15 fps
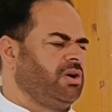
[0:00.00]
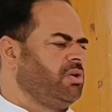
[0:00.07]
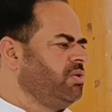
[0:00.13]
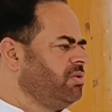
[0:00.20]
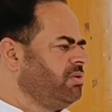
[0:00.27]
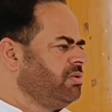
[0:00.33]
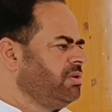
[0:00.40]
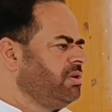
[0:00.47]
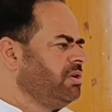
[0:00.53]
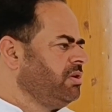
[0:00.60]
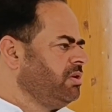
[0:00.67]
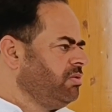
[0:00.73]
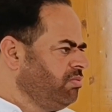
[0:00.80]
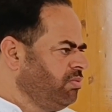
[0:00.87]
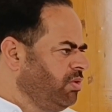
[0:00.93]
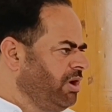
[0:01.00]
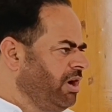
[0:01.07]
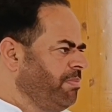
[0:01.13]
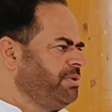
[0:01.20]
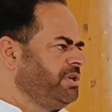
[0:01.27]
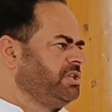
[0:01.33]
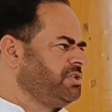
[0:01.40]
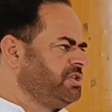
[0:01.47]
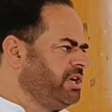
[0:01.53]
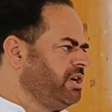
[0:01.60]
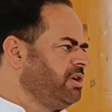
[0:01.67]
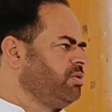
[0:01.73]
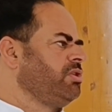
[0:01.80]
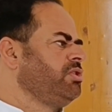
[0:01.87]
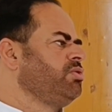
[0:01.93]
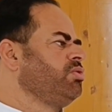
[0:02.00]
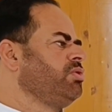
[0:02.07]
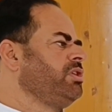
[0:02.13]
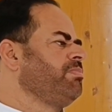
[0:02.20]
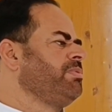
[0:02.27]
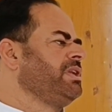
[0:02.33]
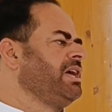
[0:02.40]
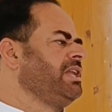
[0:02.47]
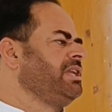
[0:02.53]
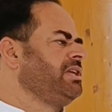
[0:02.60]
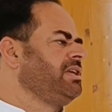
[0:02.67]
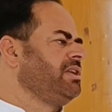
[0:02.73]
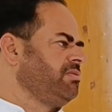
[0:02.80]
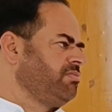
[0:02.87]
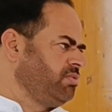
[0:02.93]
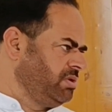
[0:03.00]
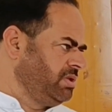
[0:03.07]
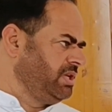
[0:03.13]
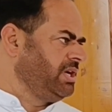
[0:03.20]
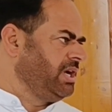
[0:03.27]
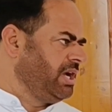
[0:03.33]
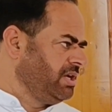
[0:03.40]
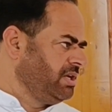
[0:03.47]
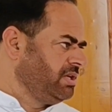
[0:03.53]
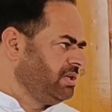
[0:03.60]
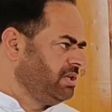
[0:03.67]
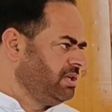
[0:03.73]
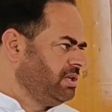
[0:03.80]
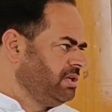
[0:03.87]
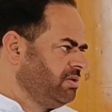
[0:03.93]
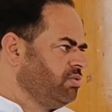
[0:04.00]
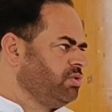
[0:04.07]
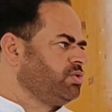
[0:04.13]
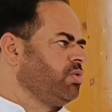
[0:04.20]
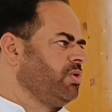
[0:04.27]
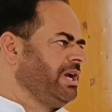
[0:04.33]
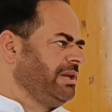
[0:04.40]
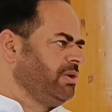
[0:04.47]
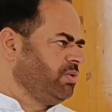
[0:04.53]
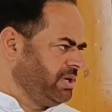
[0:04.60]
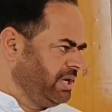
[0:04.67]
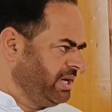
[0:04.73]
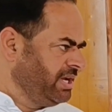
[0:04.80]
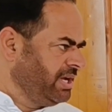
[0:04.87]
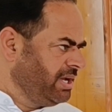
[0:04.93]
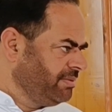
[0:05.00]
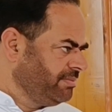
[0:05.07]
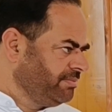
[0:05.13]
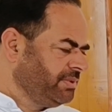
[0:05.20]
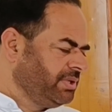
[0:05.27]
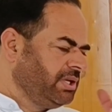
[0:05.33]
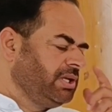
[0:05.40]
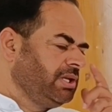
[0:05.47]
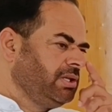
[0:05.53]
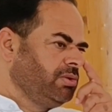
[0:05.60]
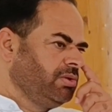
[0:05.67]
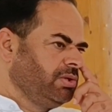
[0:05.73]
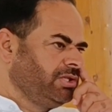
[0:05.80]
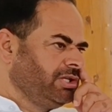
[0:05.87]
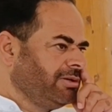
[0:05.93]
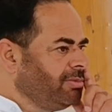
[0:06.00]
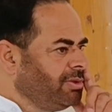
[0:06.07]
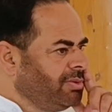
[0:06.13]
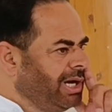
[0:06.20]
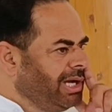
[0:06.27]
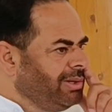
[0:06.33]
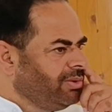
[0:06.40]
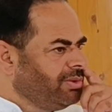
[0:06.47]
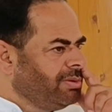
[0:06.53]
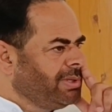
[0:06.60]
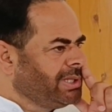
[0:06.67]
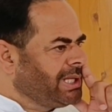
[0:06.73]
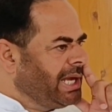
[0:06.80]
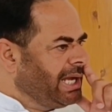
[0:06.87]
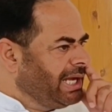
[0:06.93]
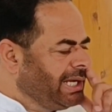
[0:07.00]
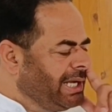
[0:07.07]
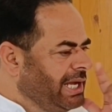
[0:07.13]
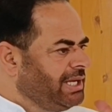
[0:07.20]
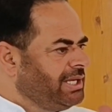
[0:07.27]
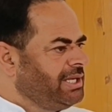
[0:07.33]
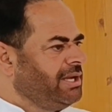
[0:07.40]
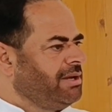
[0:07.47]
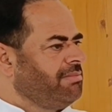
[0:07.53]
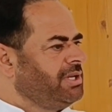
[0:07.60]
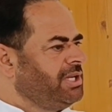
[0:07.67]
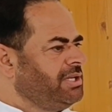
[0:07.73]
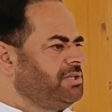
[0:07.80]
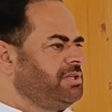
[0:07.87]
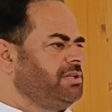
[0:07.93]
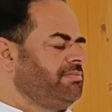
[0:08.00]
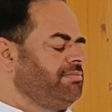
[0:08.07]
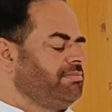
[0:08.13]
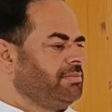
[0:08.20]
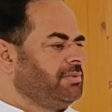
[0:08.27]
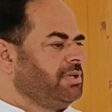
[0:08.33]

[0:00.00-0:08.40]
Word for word: का हो वो अपनी स्टेट को यूटी बनाने के लिए वोट देगा उसको एलो करेगा तो जम्मू वालों को बताया गया कि हमने जी